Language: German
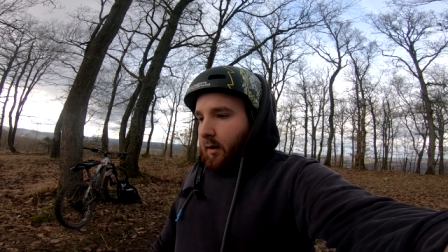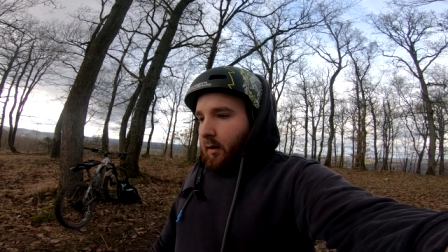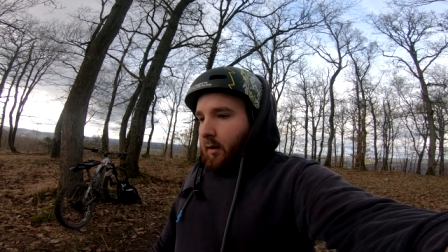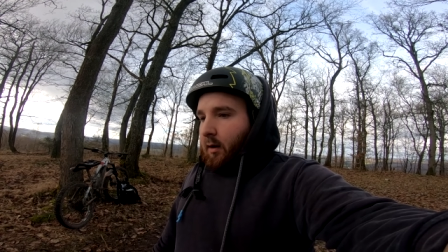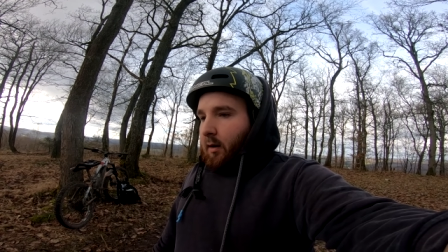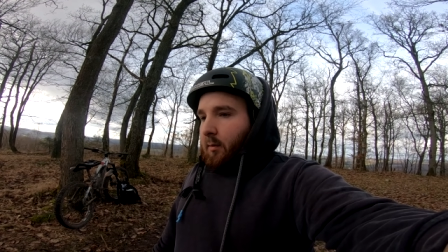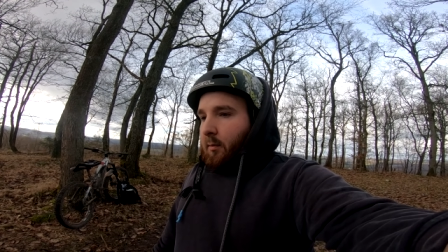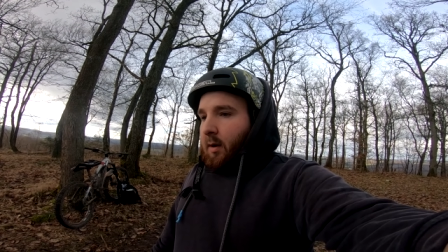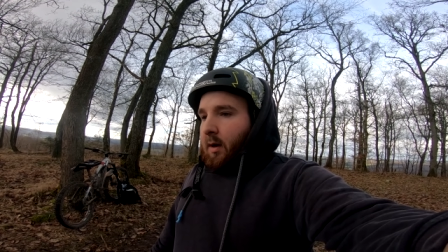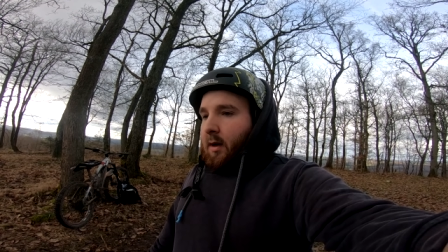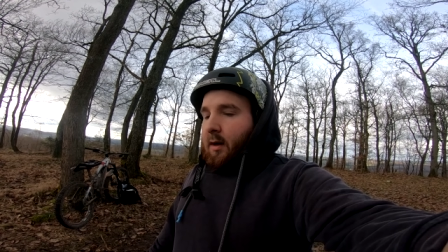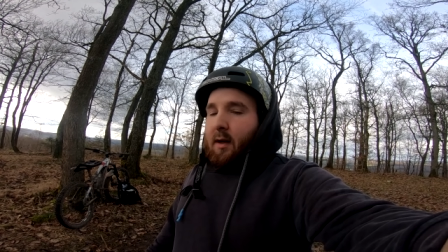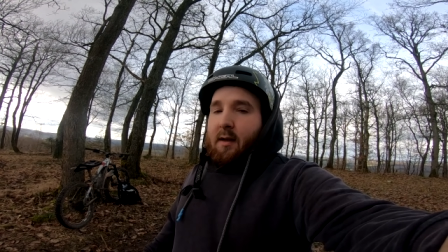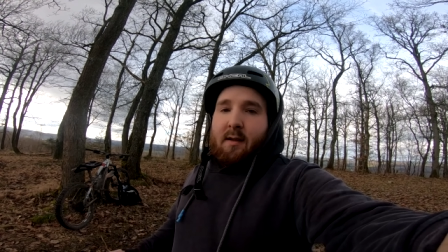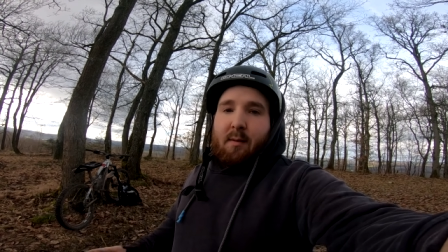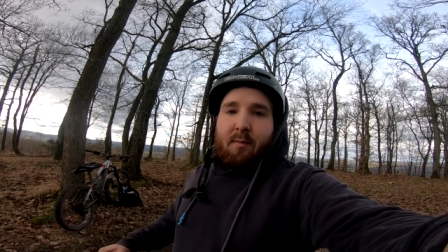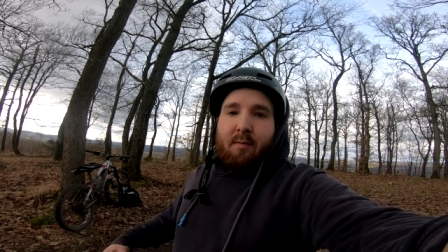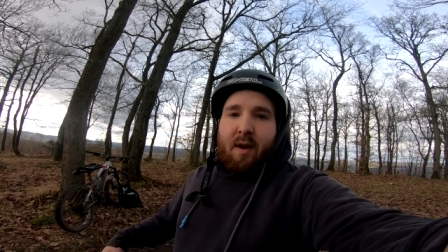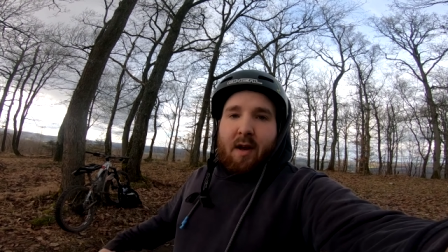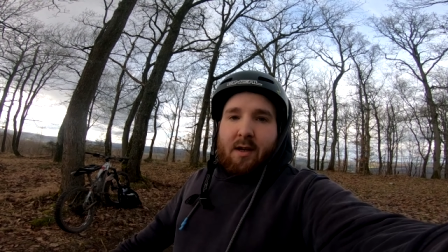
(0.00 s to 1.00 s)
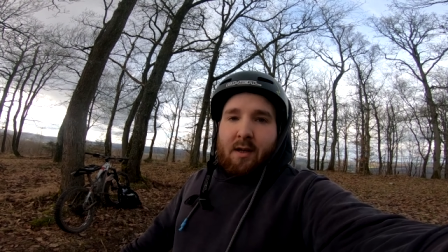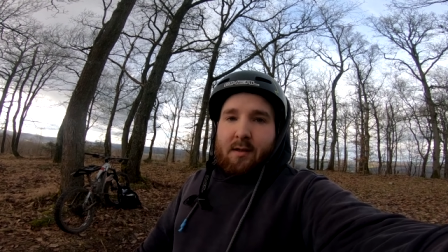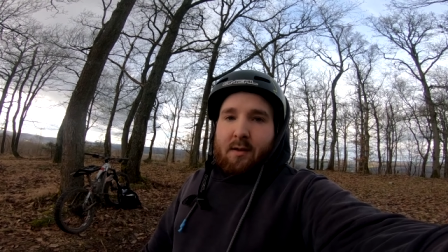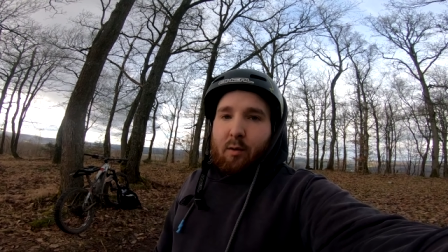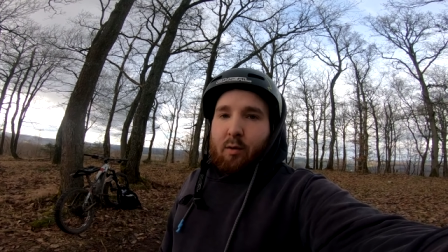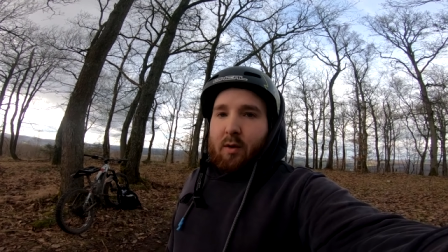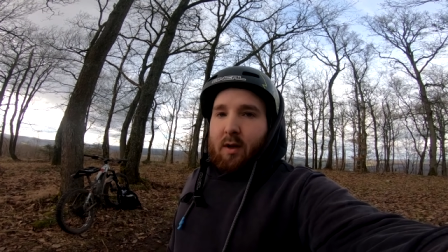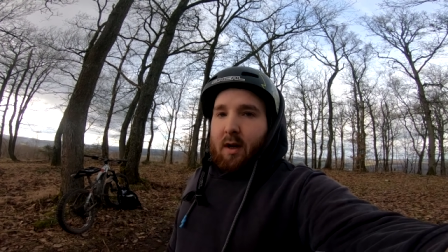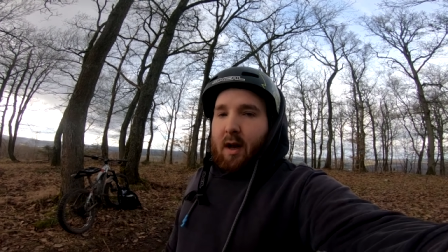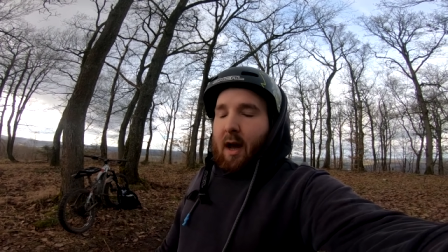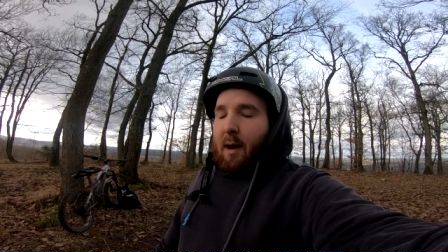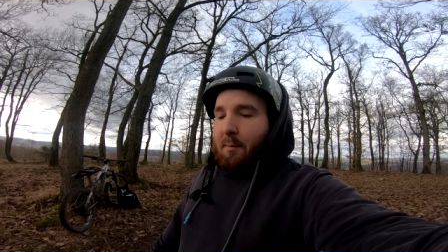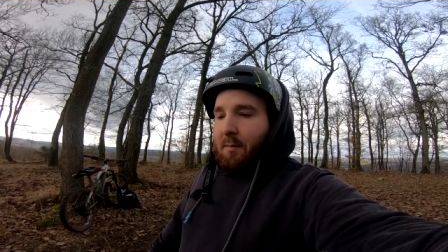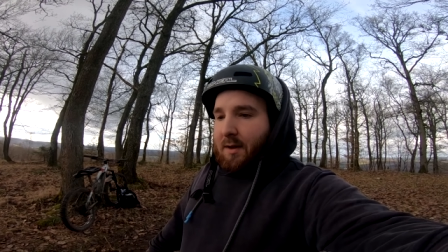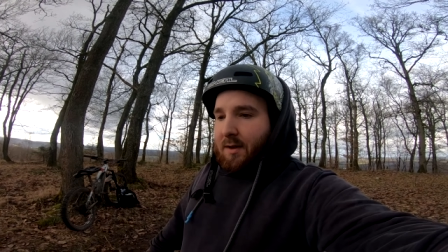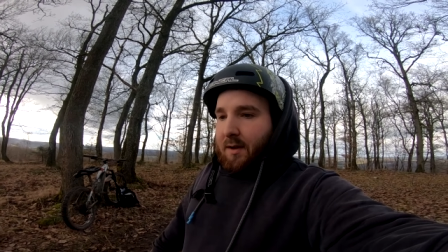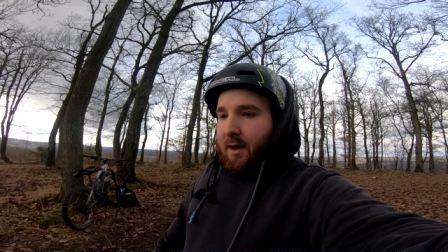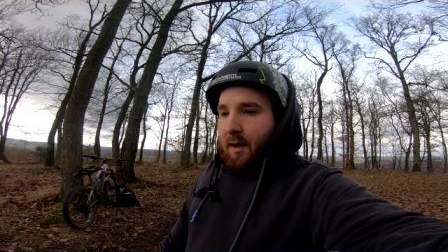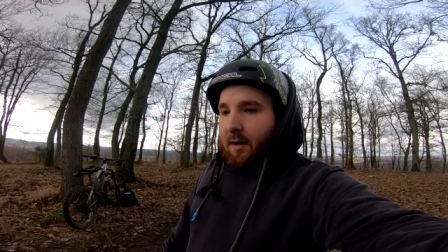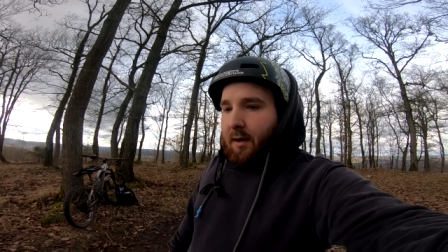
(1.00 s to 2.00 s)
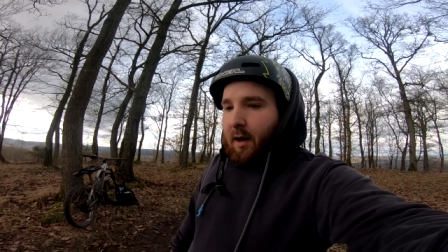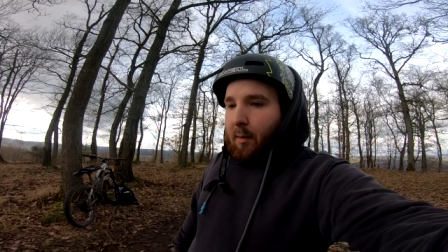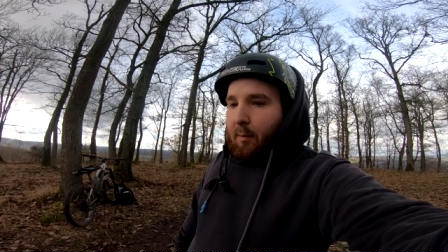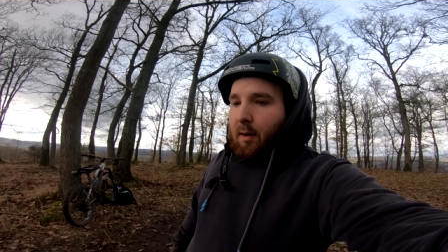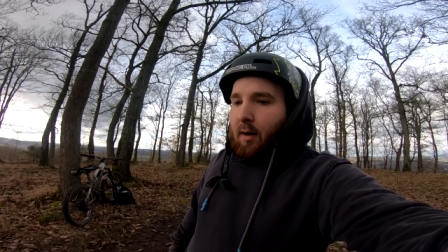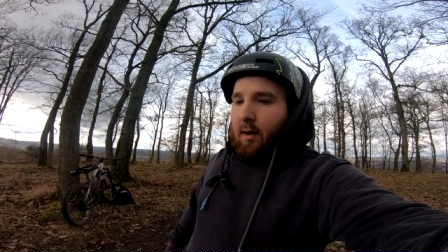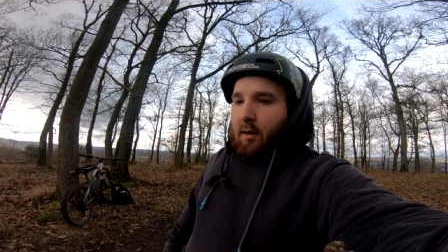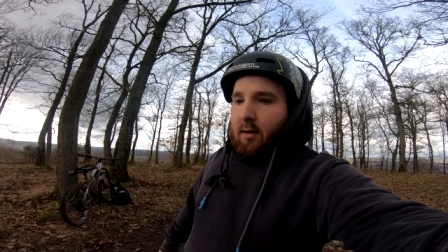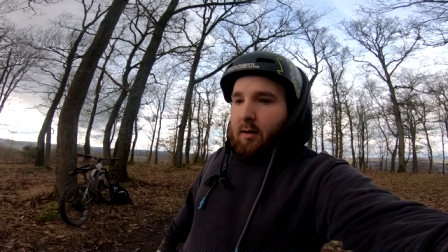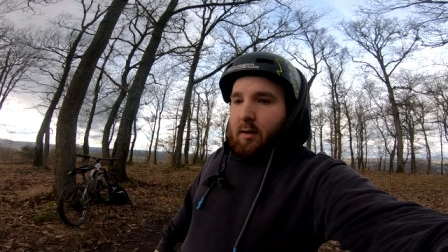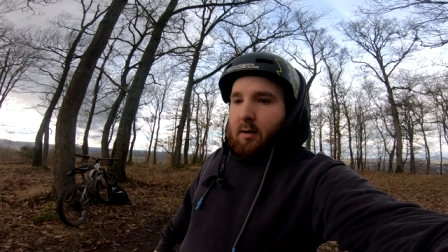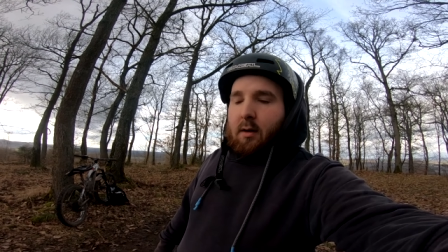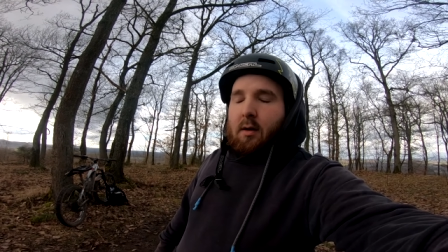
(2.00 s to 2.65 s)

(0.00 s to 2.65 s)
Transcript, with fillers: Ähm, deshalb werde ich jetzt auch den Namen nicht nennen, aber